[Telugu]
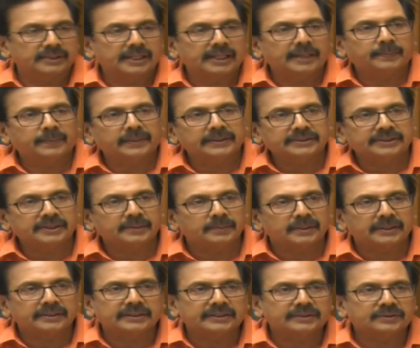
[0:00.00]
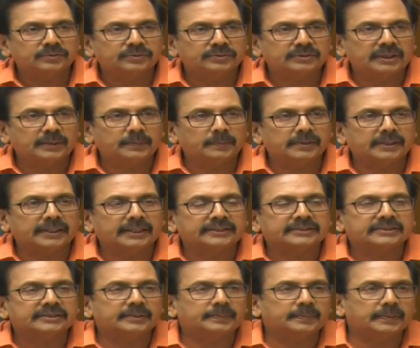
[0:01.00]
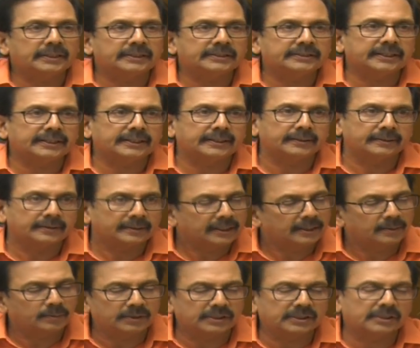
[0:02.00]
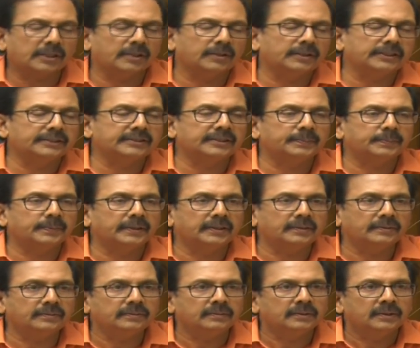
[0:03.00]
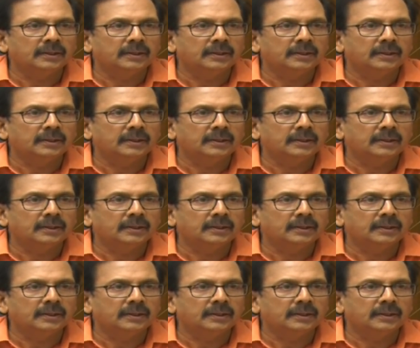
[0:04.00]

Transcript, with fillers: నేపథ్యం అంతా చూసాము కష్టపడితే నేను మొదట్లోనే చెప్పాను